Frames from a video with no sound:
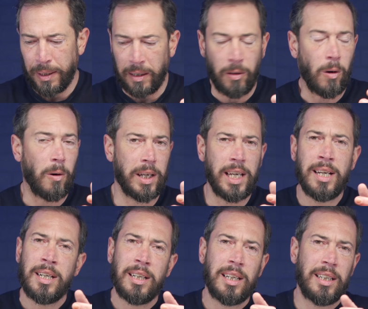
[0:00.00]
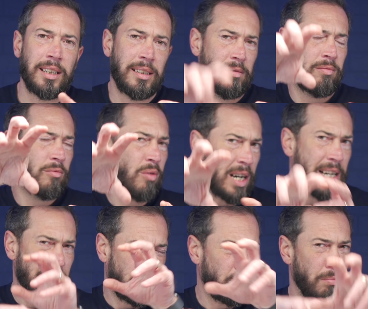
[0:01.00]
per noi. Eh, qua
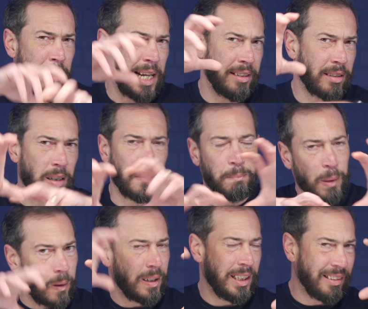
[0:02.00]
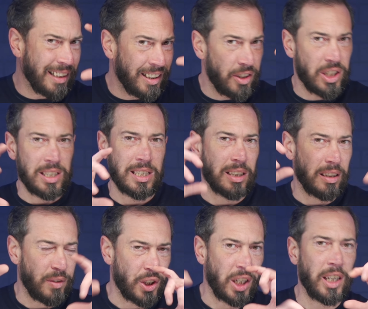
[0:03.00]
subentra un po' l'intelligenza
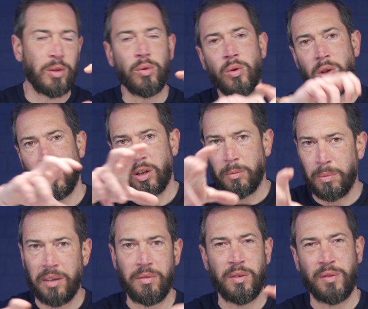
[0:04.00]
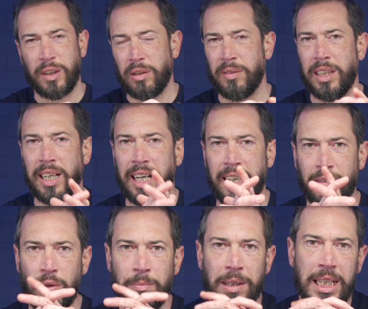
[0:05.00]
artificiale di Google, roba che vi ho fatto vedere
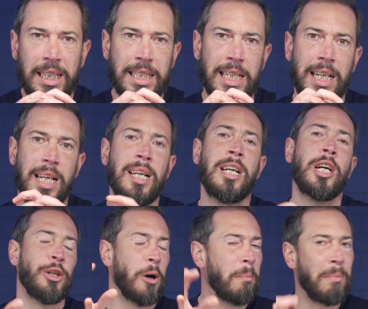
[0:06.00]
sui pixel. Non